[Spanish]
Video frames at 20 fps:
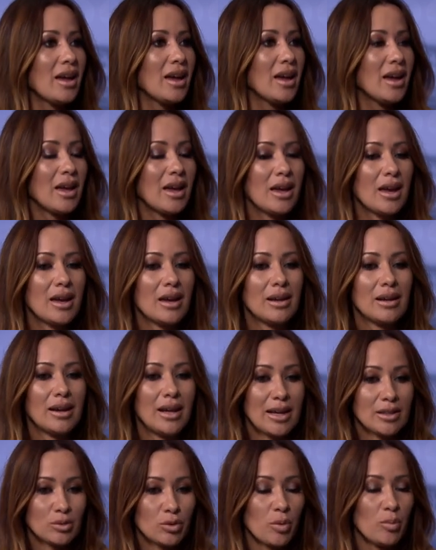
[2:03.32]
eh,
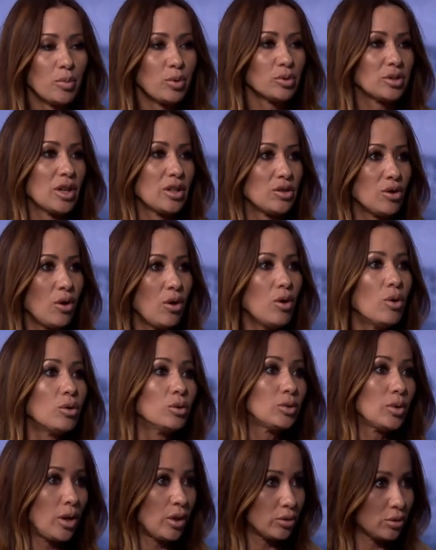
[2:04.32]
las compuse yo
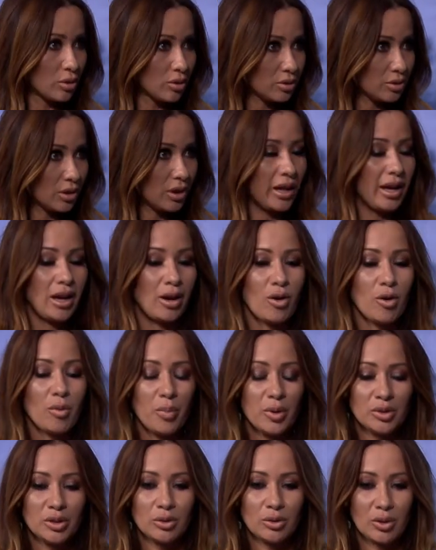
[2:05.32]
junto a otros eh,
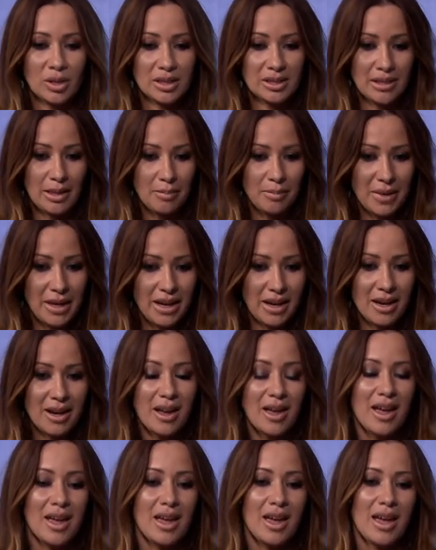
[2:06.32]
compositores también,
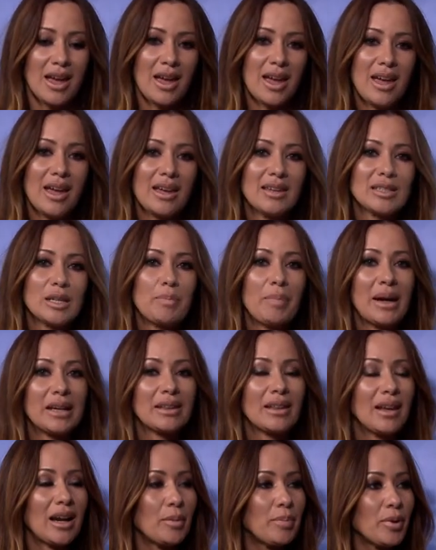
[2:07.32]
eh, hice
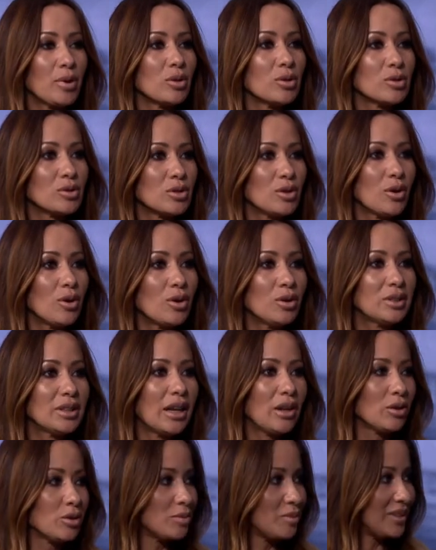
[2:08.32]
parte de la producción,
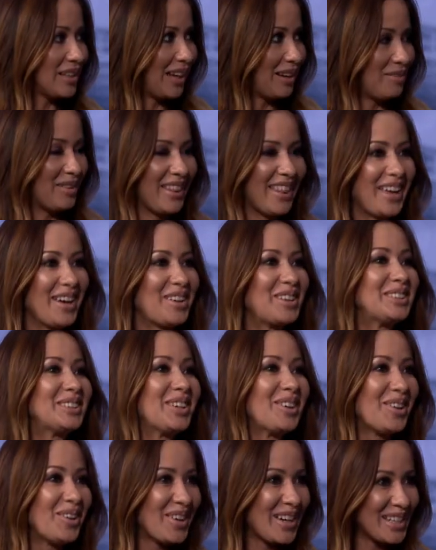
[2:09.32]
del video,
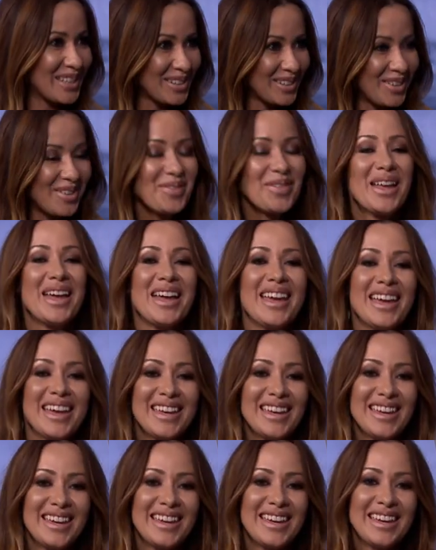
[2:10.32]
todo eso,
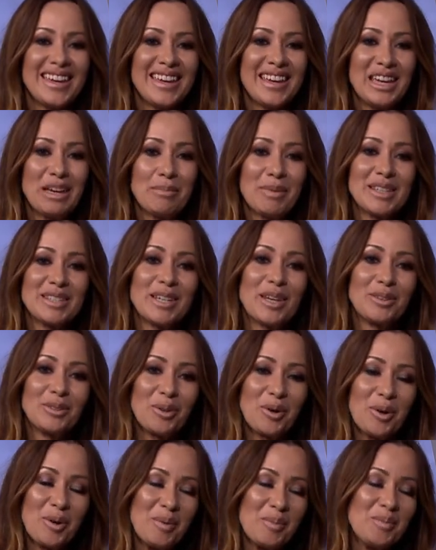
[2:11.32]
y, me
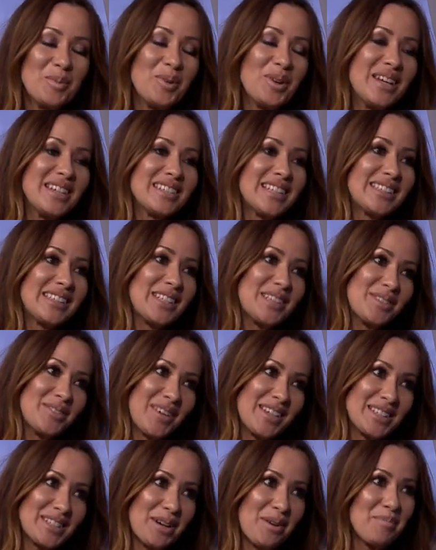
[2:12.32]
siento muy
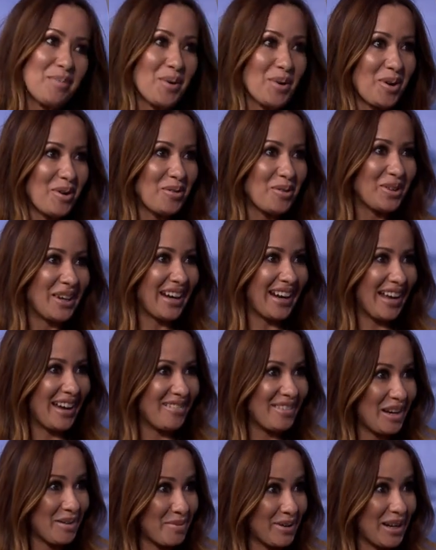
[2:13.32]
satisfecha, un poco
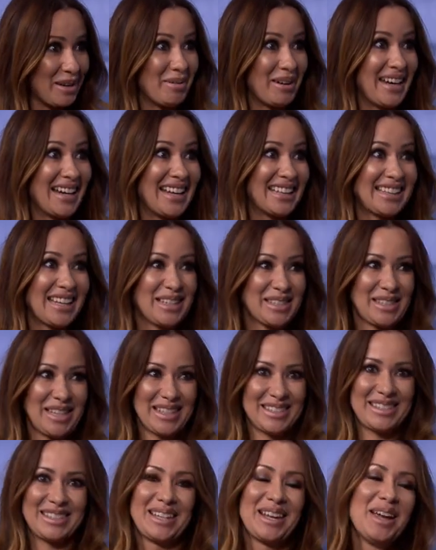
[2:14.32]
vulnerable, porque imagínate, es,
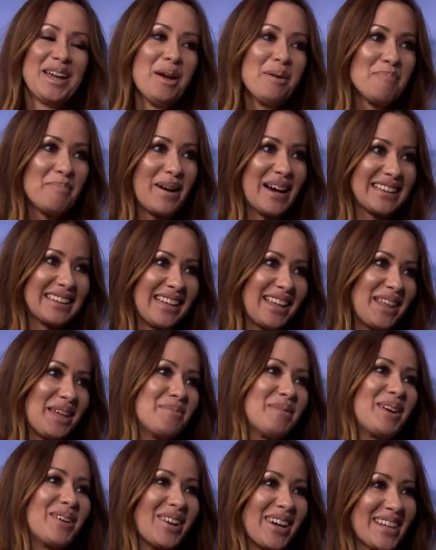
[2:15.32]
es parte
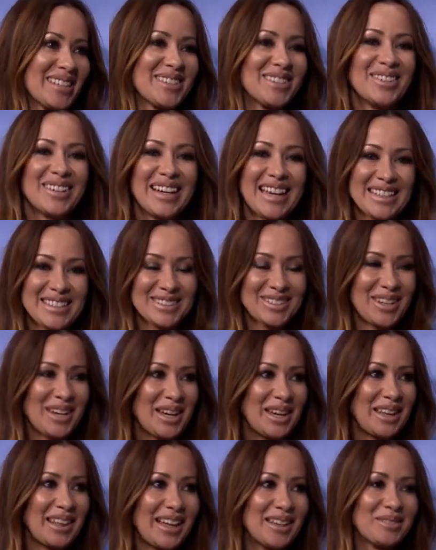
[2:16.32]
de mi corazón que
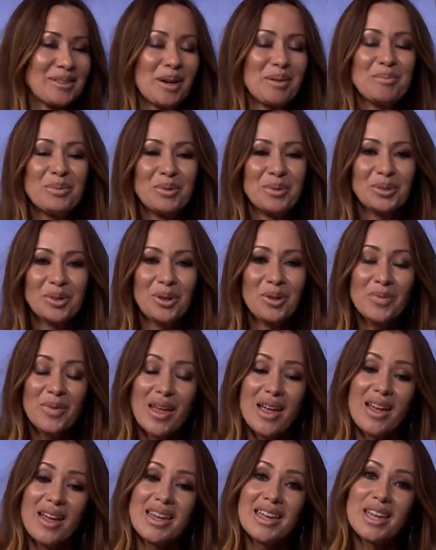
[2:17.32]
estoy dando al mundo,
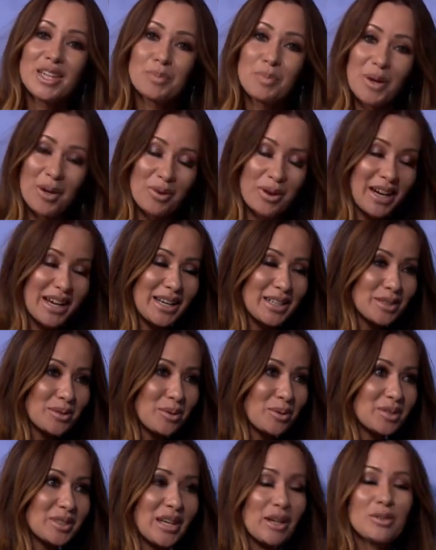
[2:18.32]
y espero que les
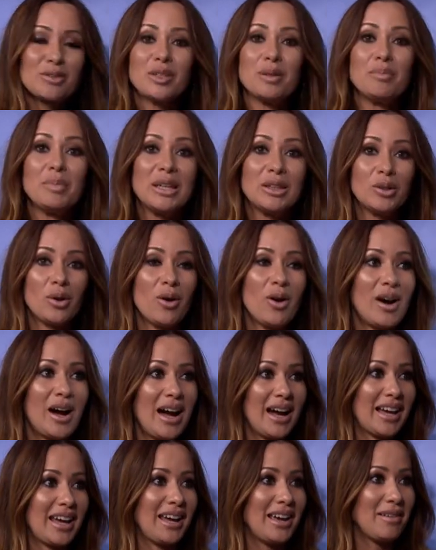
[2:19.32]
guste, los invito
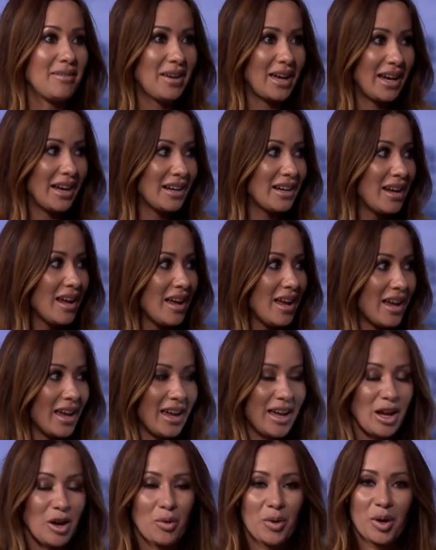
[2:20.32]
a que vean
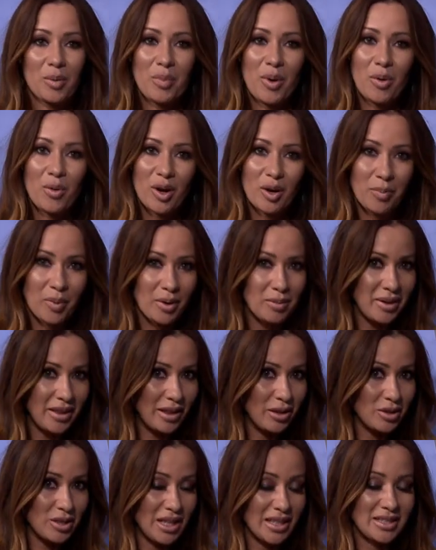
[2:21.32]
cuerpo a cuerpo, el
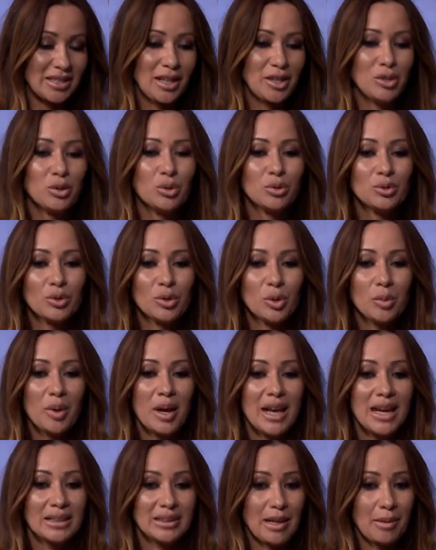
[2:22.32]
video ya está en YouTube,
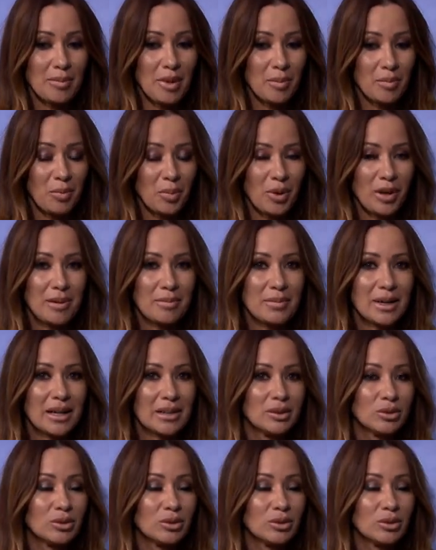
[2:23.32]
también pueden ver,